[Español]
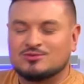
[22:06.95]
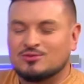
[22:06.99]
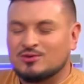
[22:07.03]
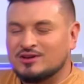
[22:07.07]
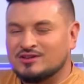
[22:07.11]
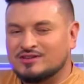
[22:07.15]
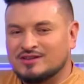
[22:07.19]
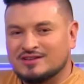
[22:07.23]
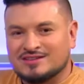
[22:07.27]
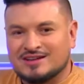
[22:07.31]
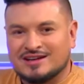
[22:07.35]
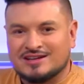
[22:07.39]

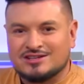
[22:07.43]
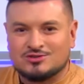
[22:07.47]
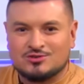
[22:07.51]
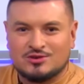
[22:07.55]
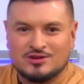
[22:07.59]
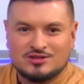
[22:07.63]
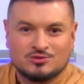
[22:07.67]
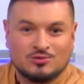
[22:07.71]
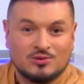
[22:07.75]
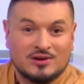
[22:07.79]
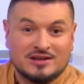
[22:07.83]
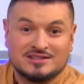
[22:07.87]
con esas
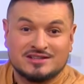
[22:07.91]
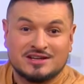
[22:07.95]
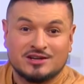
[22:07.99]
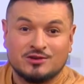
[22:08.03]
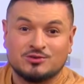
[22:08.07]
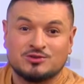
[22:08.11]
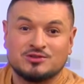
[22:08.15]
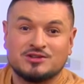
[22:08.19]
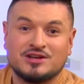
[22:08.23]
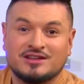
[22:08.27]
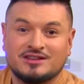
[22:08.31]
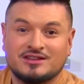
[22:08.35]
canciones con las que
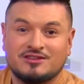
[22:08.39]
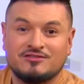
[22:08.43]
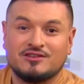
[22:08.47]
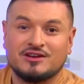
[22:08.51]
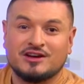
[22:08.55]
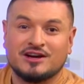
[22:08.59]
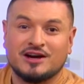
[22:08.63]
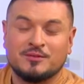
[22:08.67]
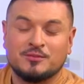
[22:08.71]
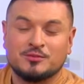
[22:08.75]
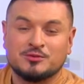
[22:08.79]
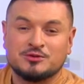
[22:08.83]
nos
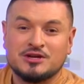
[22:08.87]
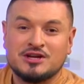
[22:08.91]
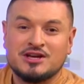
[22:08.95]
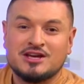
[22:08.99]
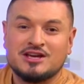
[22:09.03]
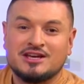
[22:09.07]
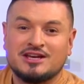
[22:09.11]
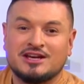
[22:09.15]
identificamos